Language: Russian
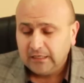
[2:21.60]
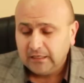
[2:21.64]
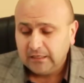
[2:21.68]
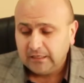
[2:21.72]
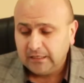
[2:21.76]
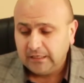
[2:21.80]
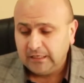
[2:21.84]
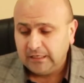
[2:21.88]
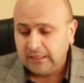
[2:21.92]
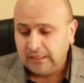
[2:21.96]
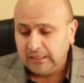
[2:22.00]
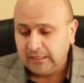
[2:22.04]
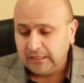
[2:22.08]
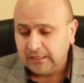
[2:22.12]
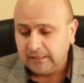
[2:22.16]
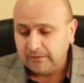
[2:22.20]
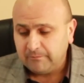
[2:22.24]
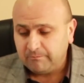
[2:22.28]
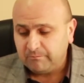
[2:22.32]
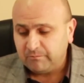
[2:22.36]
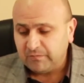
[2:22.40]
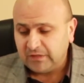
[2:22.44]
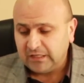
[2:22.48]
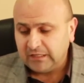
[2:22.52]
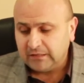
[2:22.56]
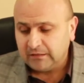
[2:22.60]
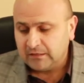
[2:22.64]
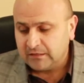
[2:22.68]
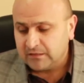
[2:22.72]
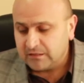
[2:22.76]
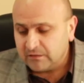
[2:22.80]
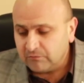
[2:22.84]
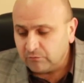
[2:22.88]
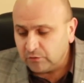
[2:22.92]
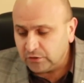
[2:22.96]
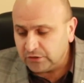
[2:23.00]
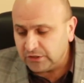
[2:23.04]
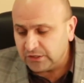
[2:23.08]
И на
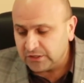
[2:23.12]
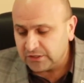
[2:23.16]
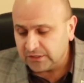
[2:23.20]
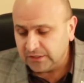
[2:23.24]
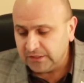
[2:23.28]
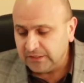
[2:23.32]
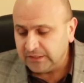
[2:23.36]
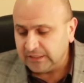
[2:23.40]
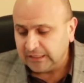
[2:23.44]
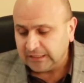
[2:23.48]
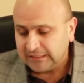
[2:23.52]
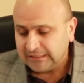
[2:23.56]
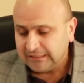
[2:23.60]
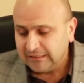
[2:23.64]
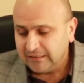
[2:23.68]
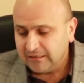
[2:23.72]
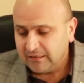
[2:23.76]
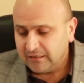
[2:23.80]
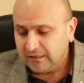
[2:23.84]
сегодняшний день